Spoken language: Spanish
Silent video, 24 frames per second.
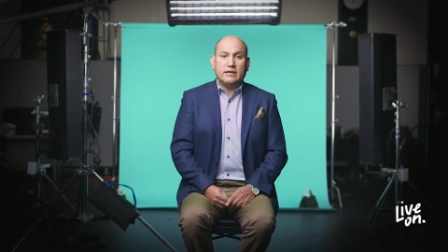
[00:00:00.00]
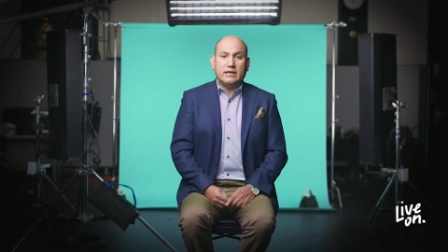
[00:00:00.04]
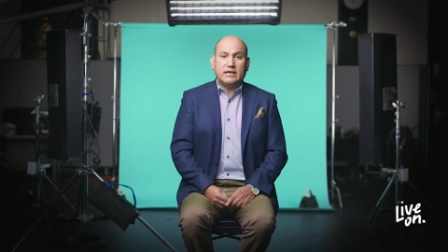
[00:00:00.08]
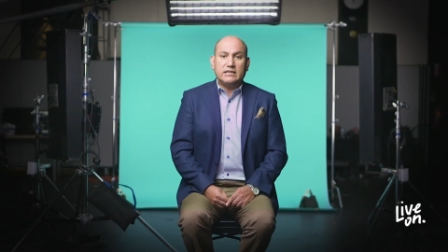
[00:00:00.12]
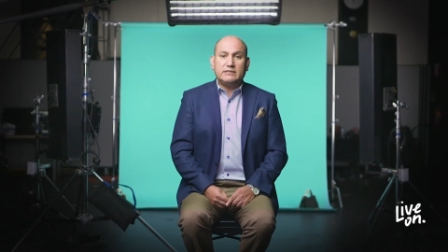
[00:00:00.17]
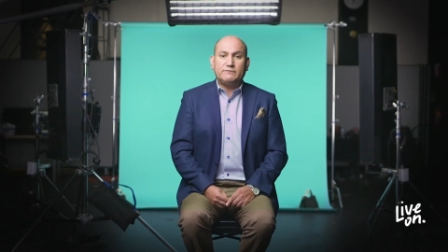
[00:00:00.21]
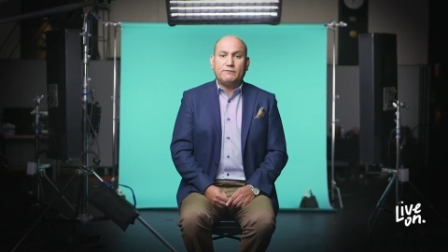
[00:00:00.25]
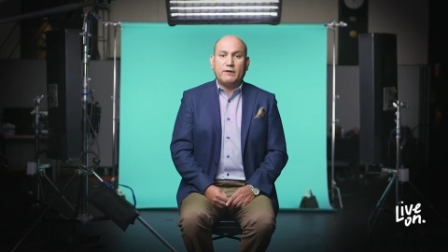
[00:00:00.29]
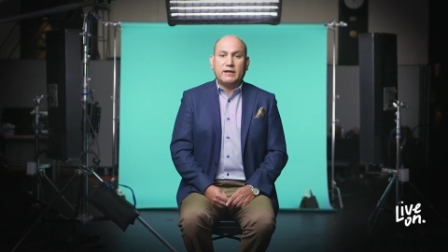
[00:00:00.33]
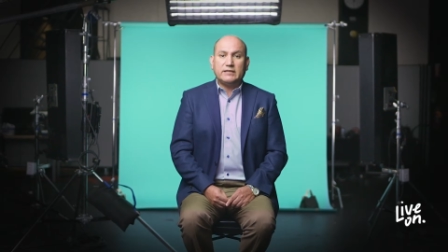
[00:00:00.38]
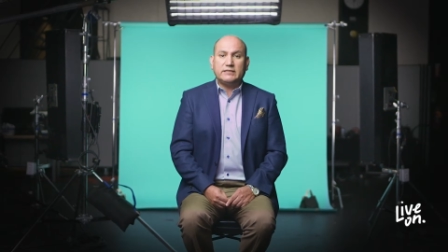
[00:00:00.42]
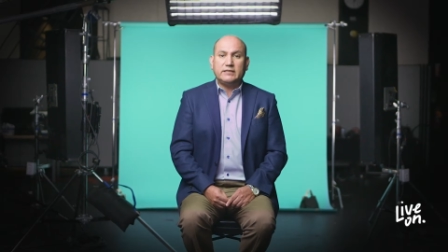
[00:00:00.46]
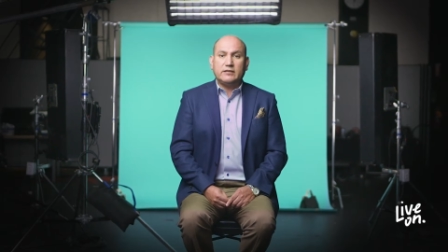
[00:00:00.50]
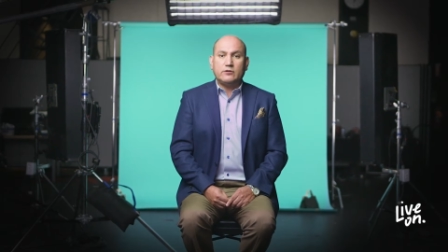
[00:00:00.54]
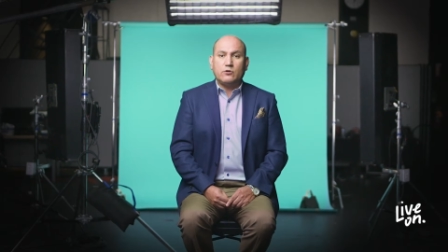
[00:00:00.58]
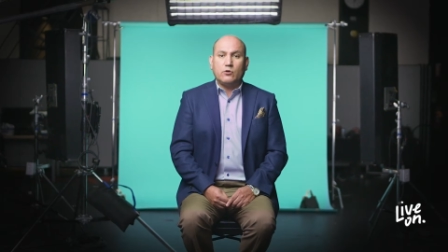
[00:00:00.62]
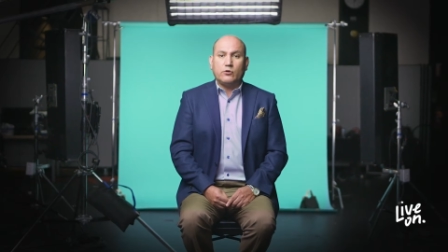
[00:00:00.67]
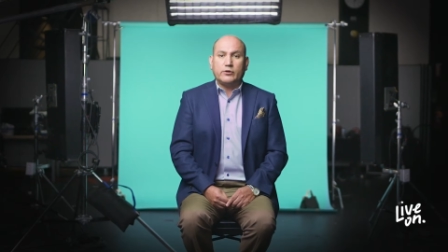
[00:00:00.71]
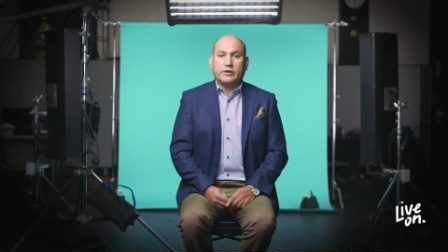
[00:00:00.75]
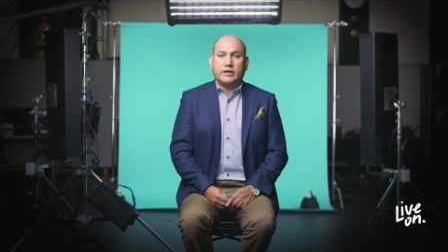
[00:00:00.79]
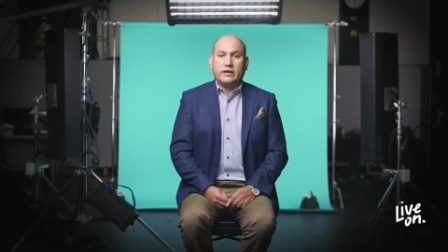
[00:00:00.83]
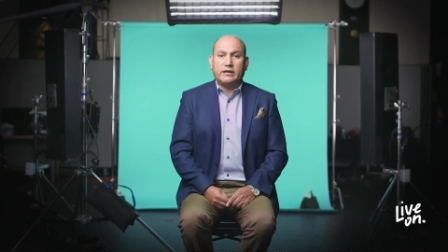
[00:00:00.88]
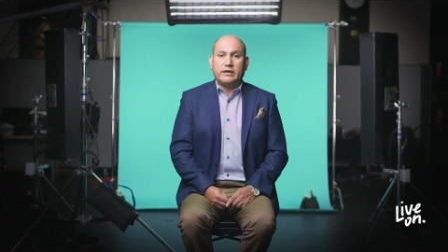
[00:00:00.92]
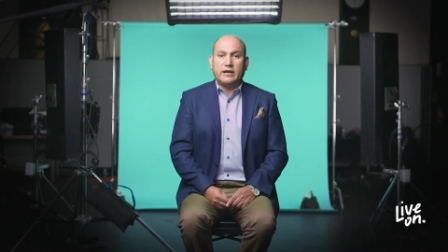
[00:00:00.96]
Es fácil
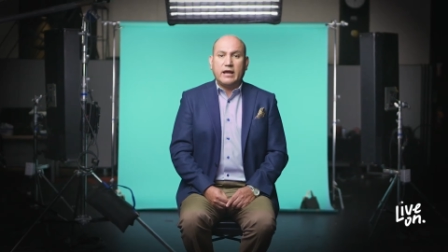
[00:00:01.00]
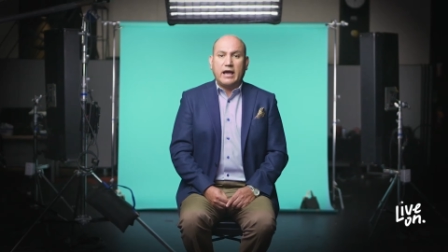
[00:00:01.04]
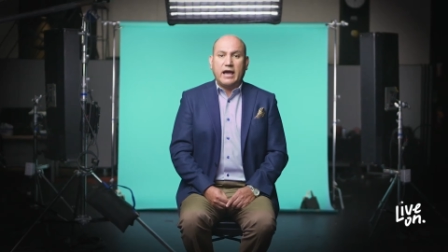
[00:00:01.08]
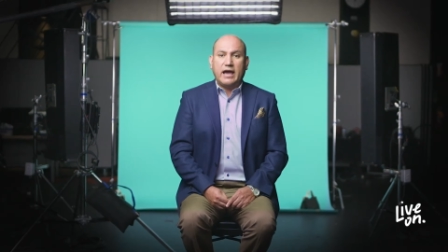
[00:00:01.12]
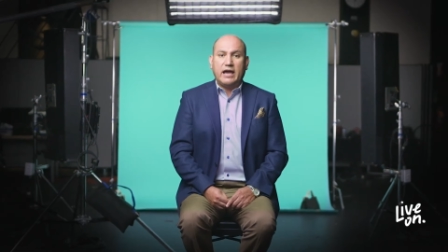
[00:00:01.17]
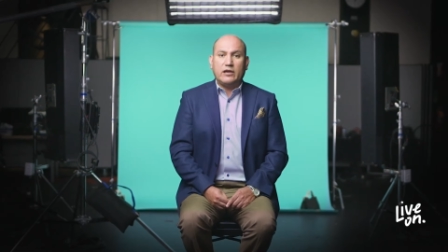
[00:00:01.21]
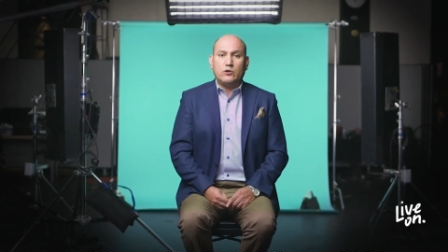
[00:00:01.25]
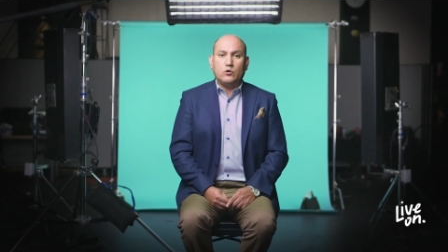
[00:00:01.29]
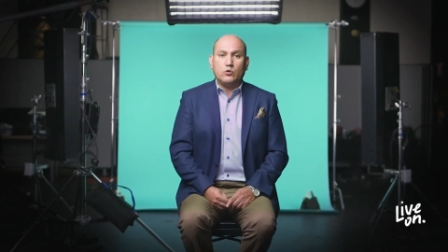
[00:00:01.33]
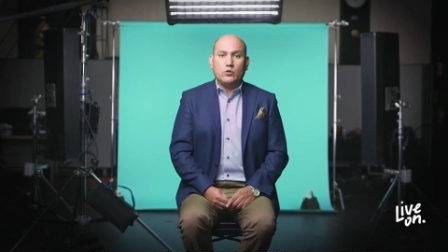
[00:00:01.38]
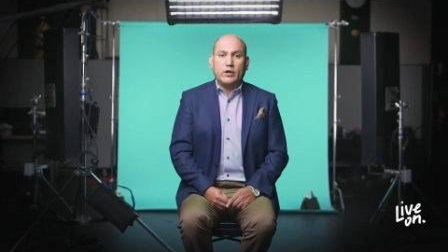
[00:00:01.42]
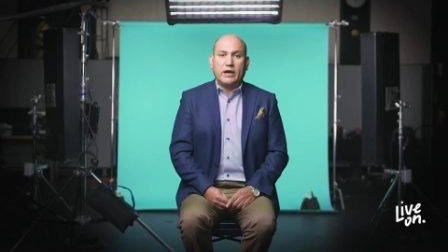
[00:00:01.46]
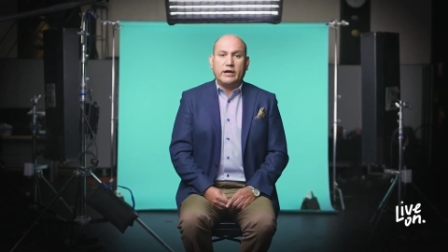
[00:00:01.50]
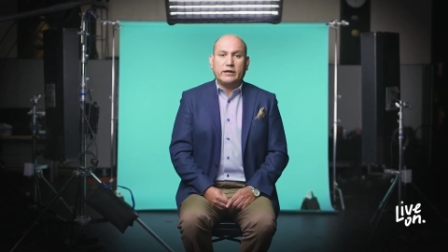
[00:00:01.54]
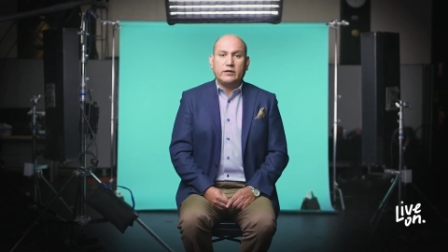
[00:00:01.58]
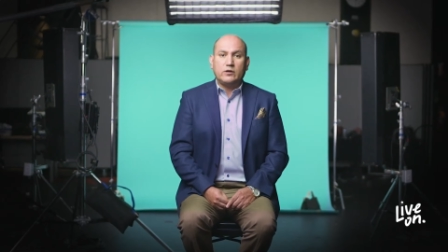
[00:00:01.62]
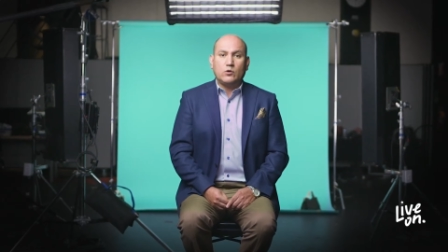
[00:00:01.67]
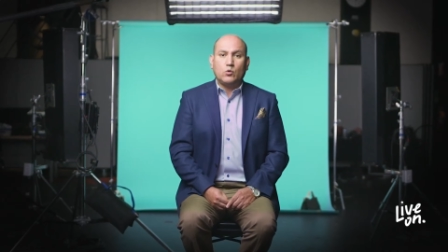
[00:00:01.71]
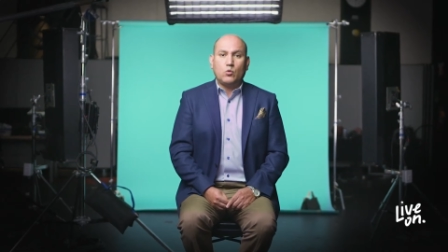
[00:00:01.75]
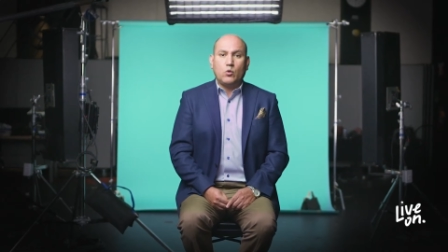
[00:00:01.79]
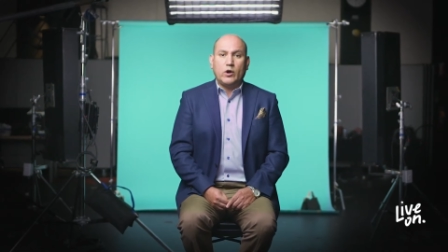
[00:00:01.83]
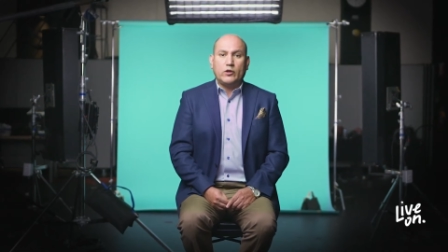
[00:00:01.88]
correr a ayudar